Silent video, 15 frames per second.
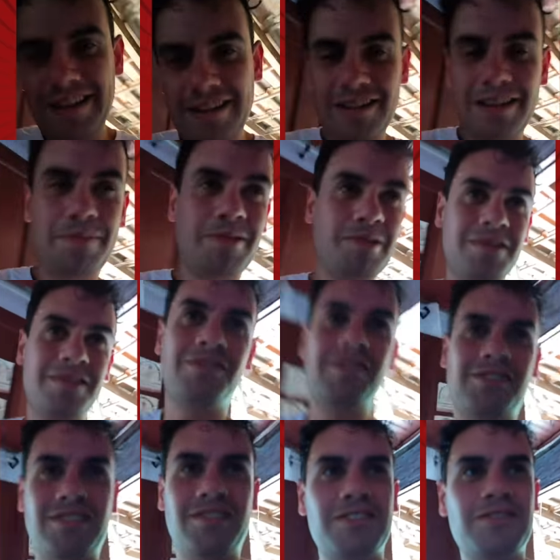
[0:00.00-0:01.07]
inteira dá para comer esse
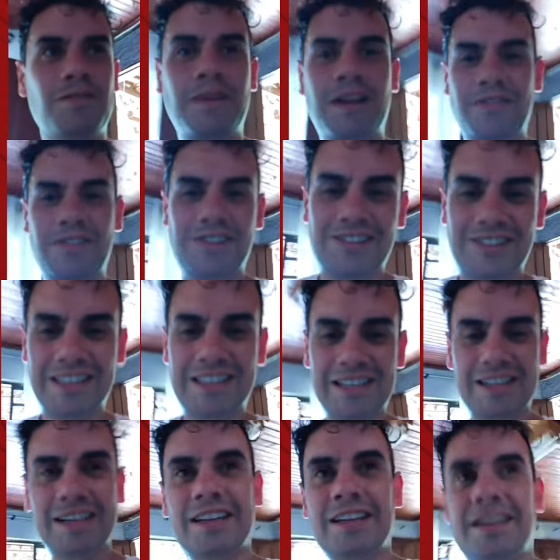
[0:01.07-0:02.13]
feijão, vai sobrar feijão ainda.
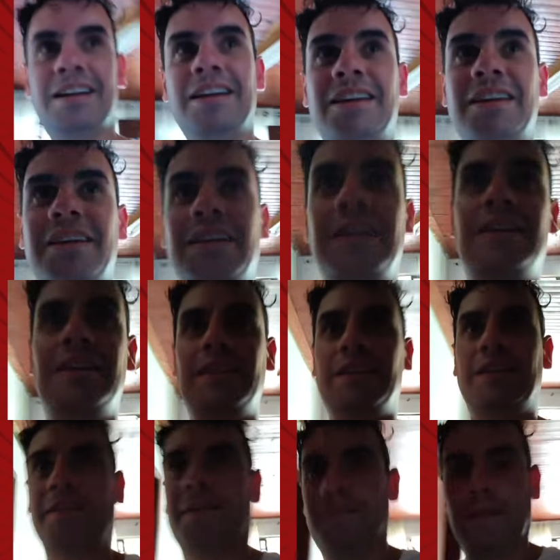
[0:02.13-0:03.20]

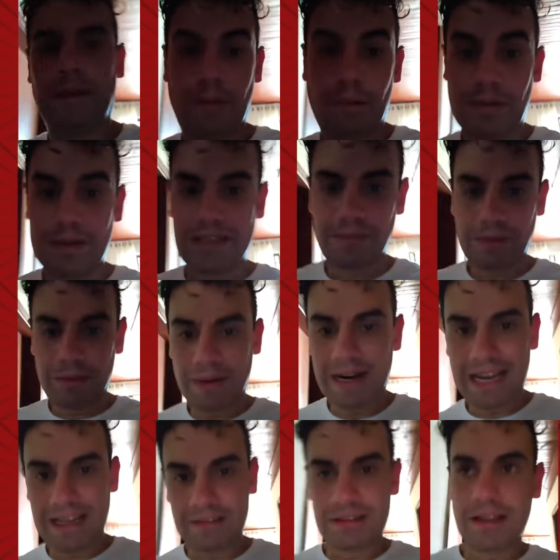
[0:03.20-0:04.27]
ver se sair mais
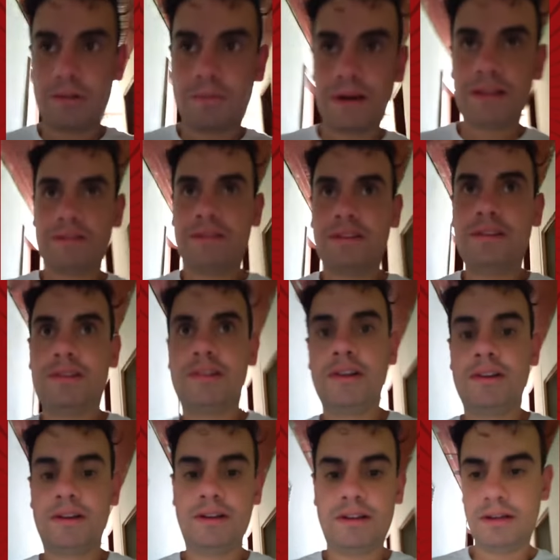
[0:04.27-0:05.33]
barato, vai né, comprar do sítio.
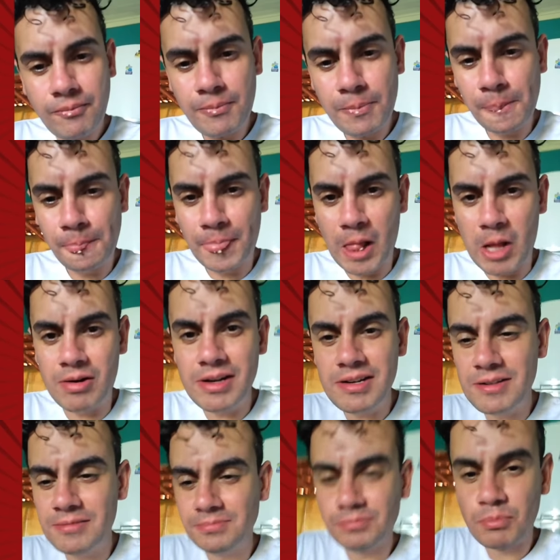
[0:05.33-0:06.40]

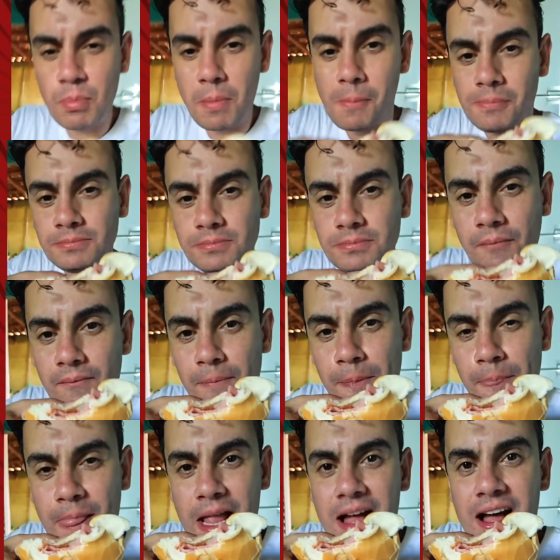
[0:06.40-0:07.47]
Olha.
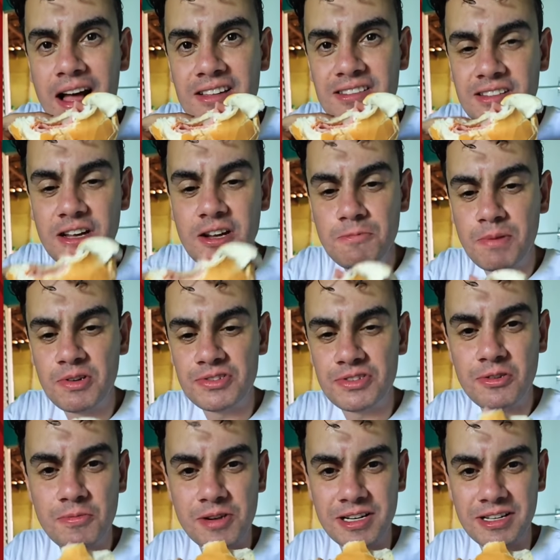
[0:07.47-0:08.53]
Arrasei no
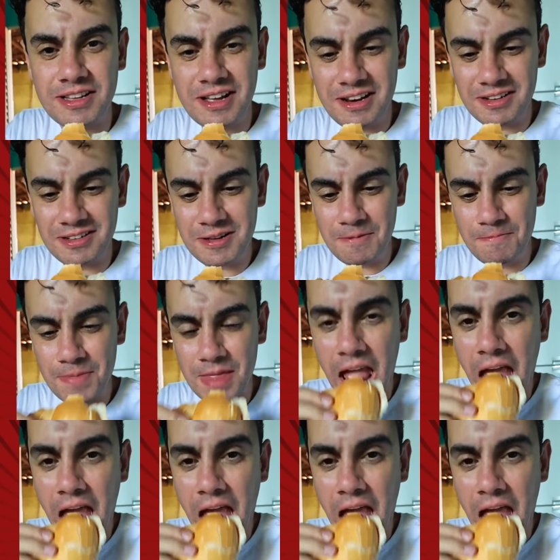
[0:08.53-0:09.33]
pãozão com mortadela aqui.